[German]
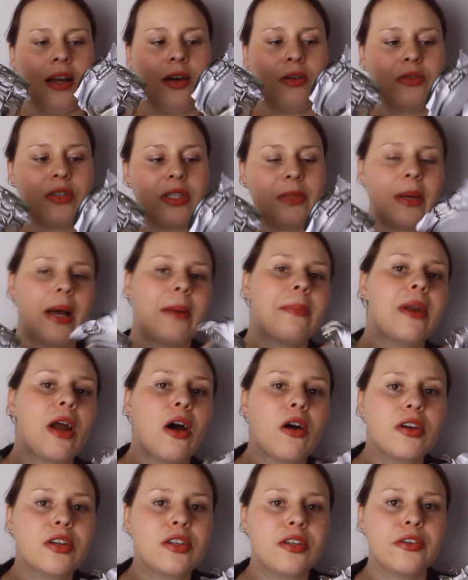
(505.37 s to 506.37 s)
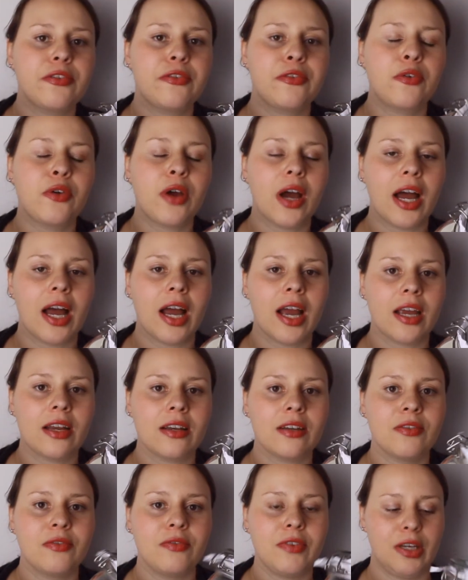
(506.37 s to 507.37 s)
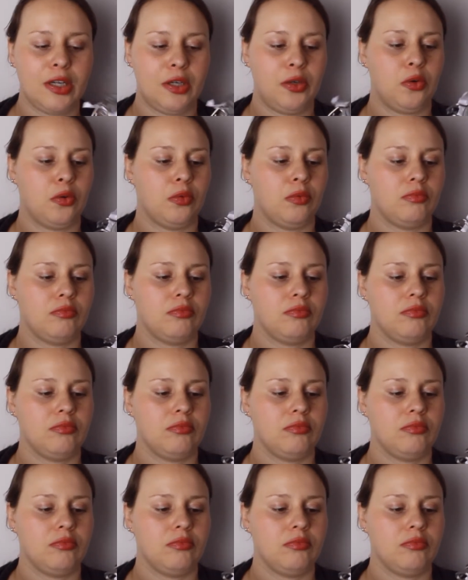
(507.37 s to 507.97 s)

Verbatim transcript: Und zwar brauche ich die für ein Video